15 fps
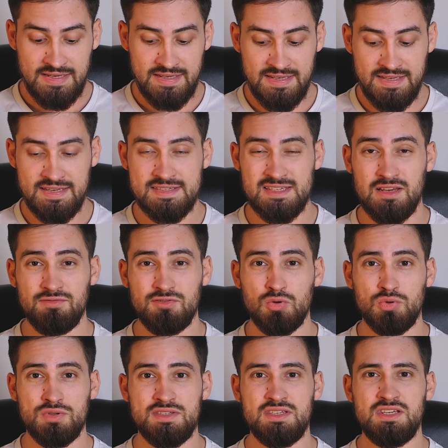И если
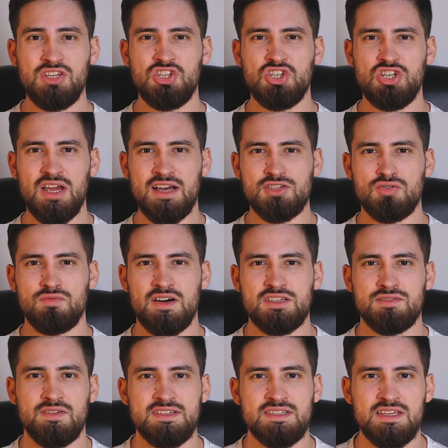вдруг сейчас у
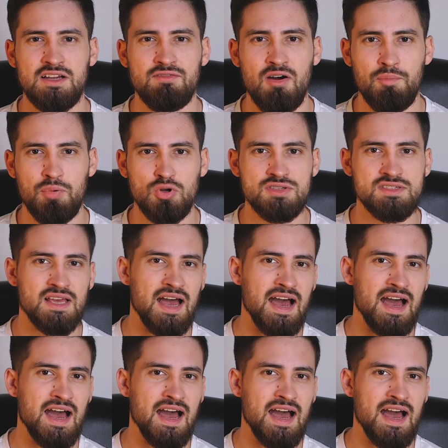вас возник вопрос,